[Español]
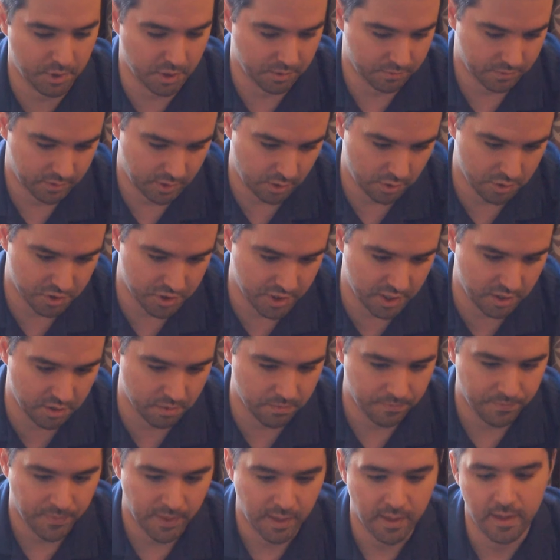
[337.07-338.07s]
Bueno, te lo
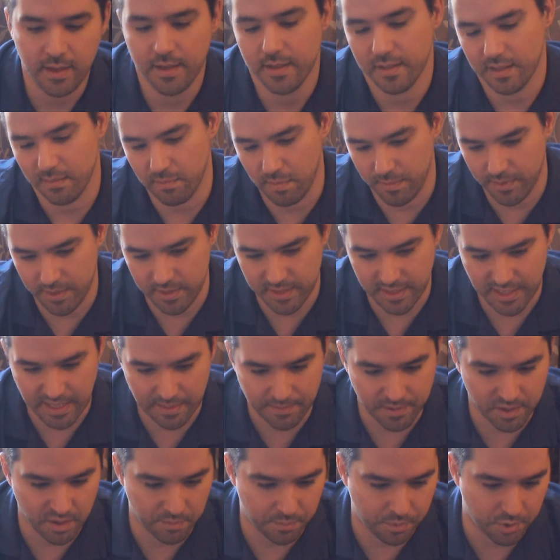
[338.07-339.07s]
enseño. Simplemente ese
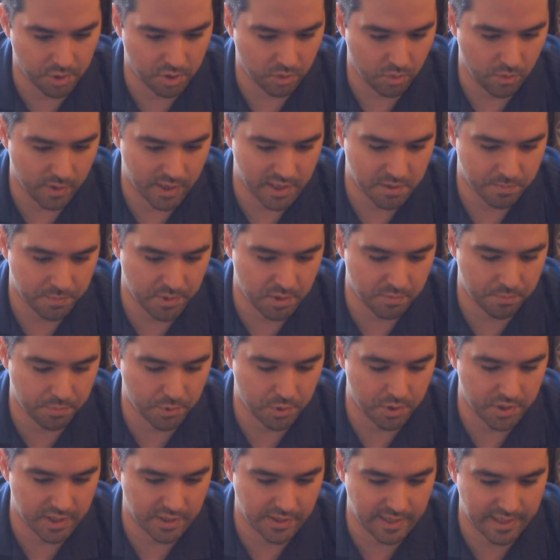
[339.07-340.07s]
caballo por, juegas peón
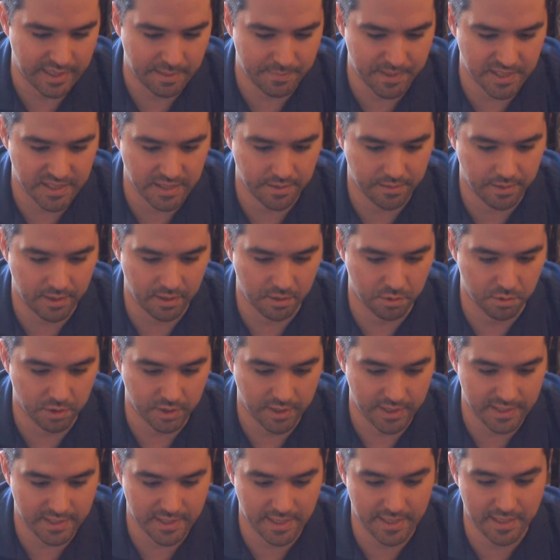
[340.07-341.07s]
por y ahora dama h5,
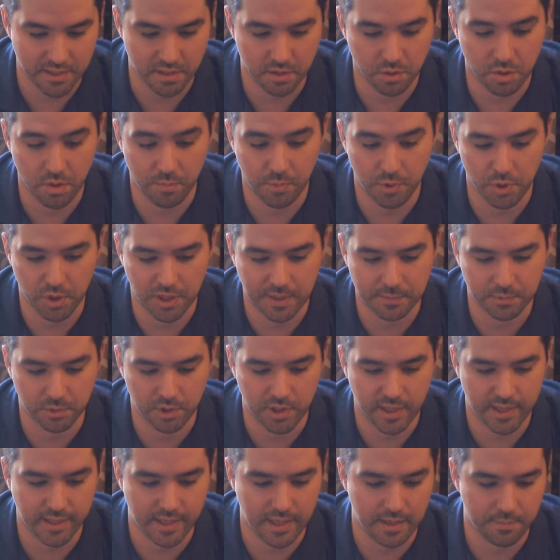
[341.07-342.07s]
g6 no puedo
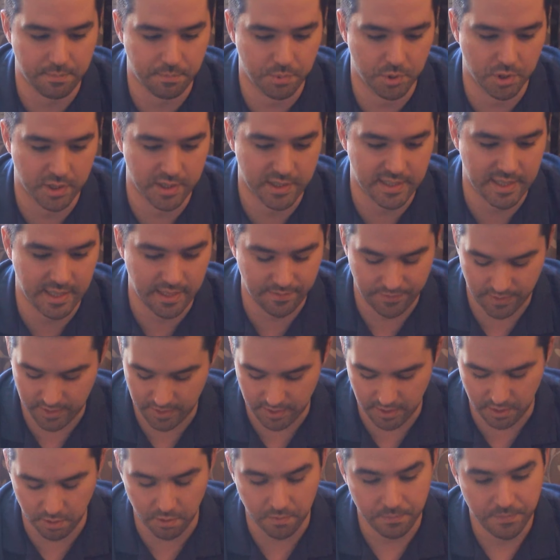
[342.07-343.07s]
capturar aquí porque está
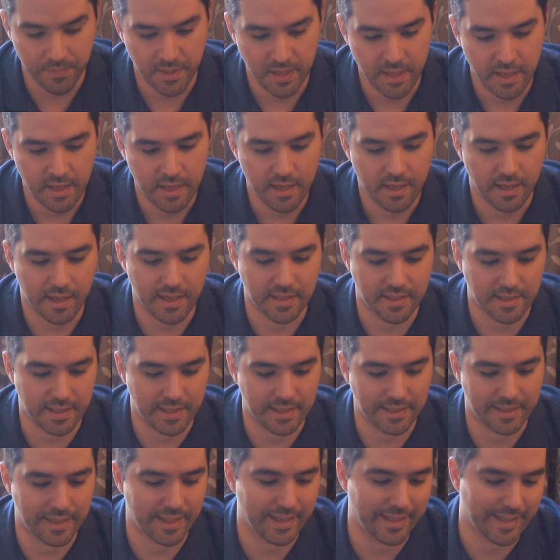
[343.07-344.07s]
defendido. Y si
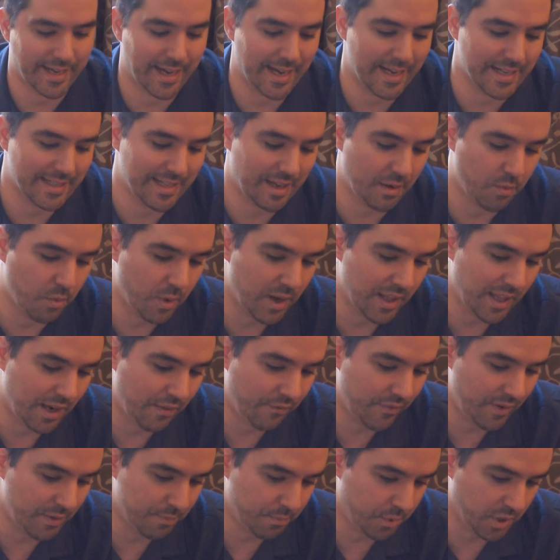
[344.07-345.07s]
intercalas la jugada
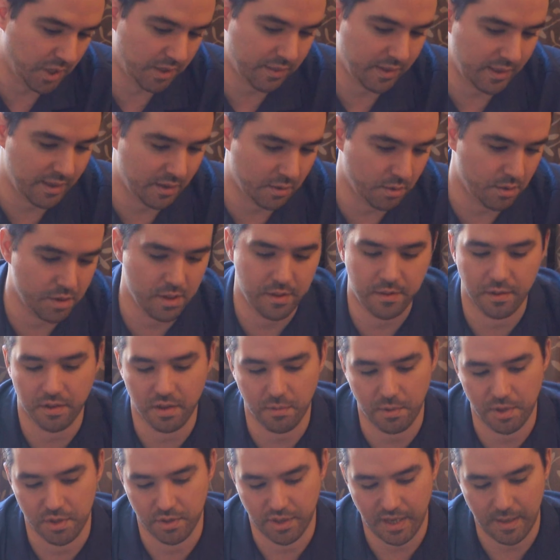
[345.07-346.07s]
alfil por e5
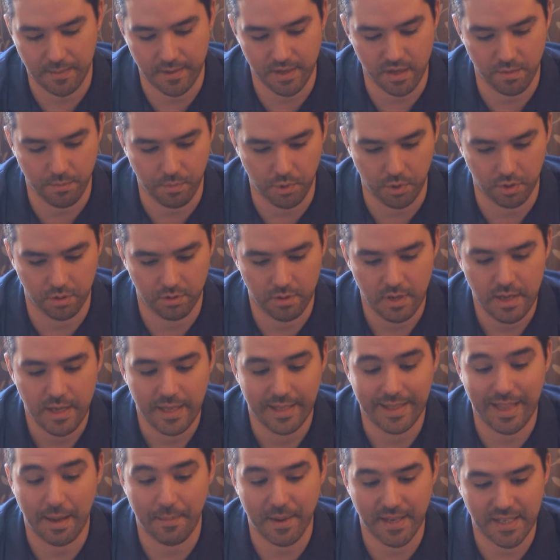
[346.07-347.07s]
diciendo, bueno, caballo por,
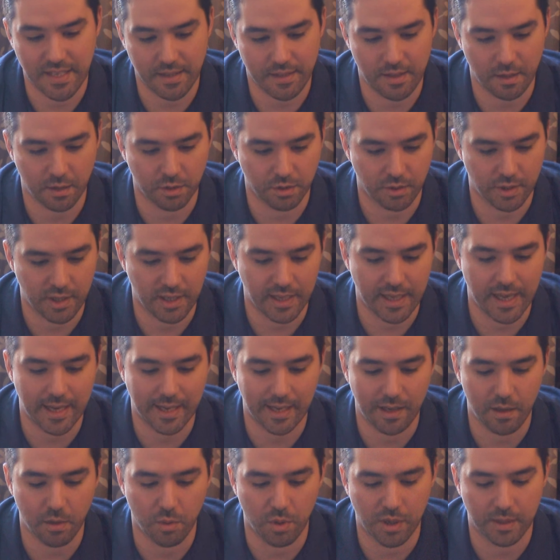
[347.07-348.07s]
dama h5 te doy el
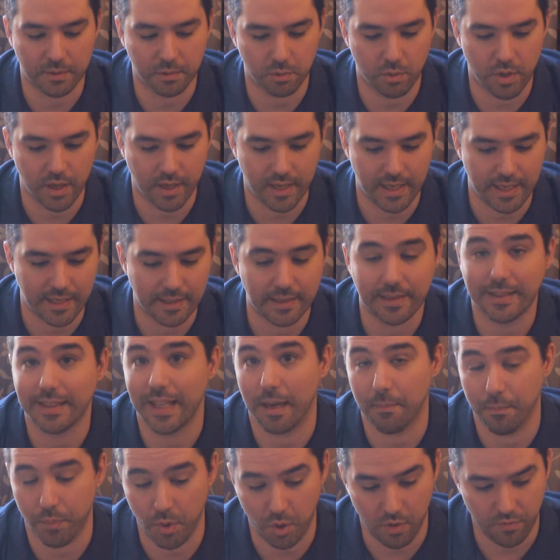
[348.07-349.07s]
jaque y luego captura aquí,
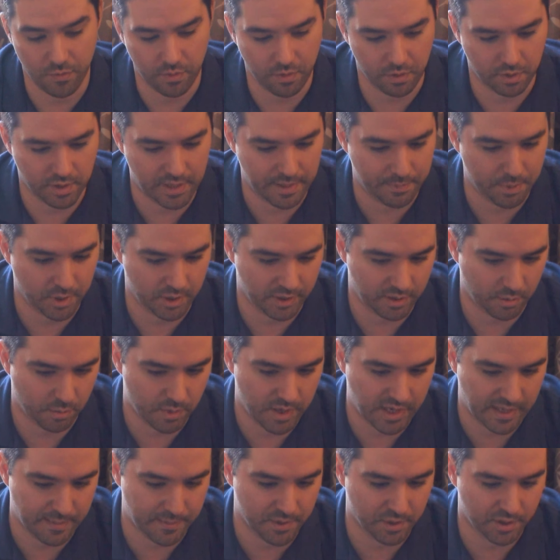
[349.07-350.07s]
tampoco funciona porque te
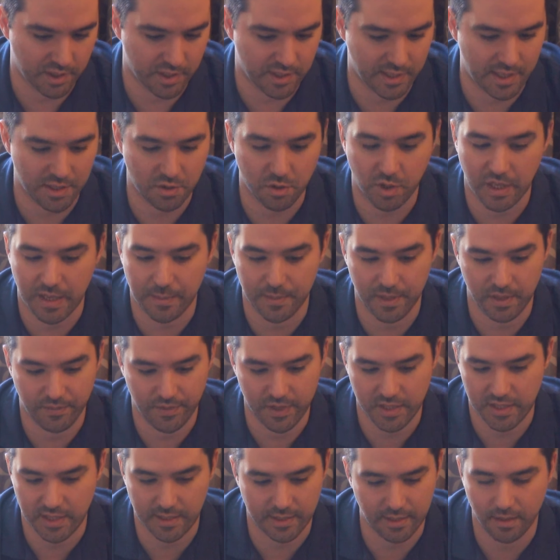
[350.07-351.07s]
juegan caballo g6 o caballo
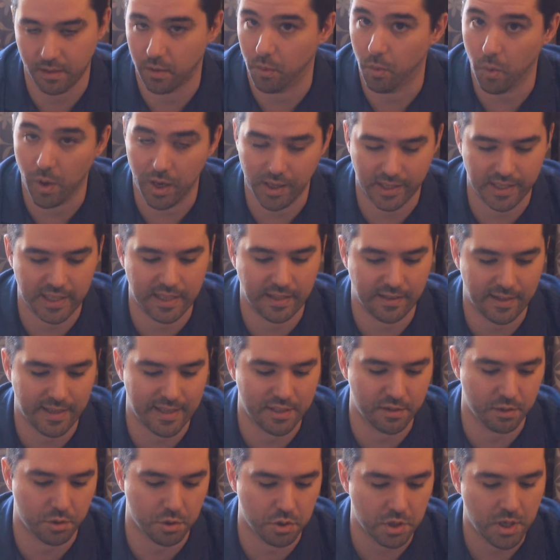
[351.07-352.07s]
f7, cualquiera de
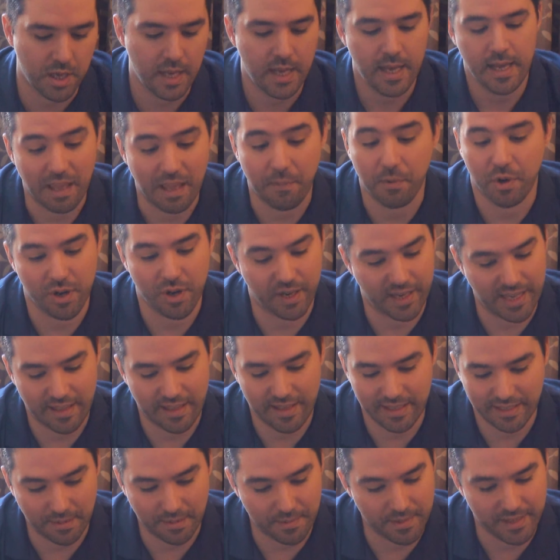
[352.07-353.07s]
lados Y bueno, aquí
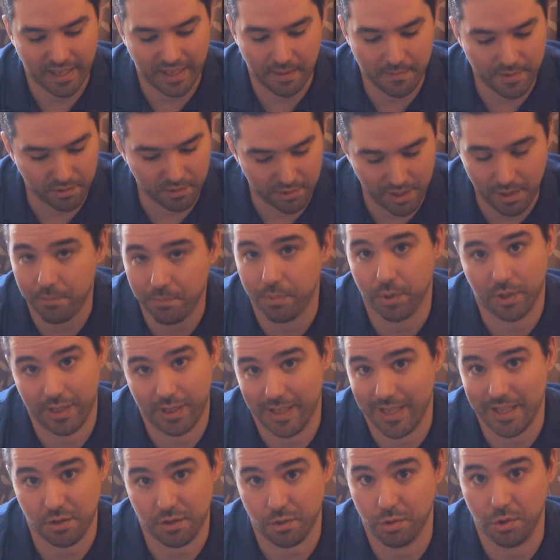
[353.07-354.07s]
hay directamente que abandonar
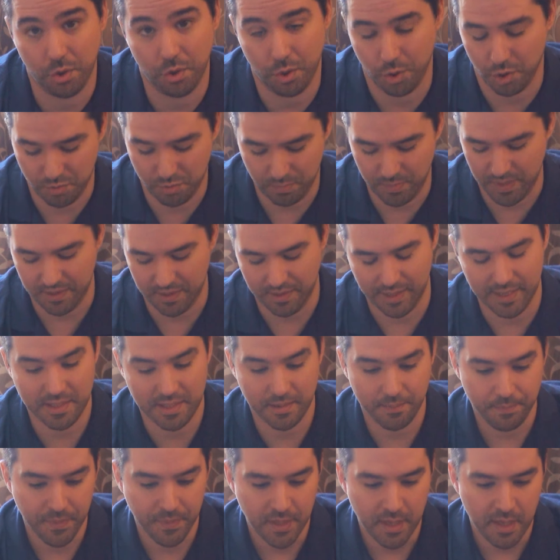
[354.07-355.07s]
porque ya son dos
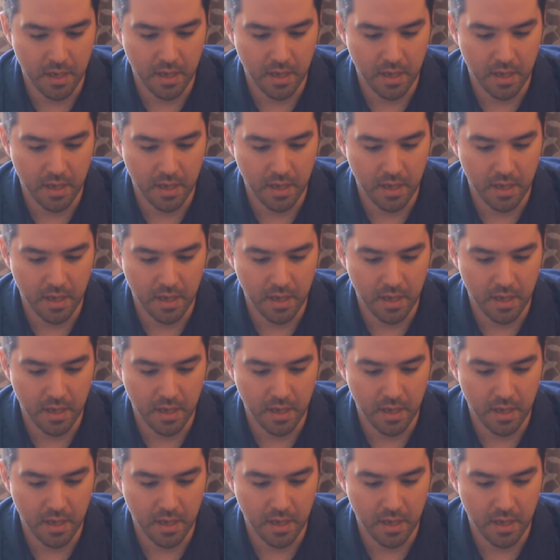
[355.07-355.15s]
piezas.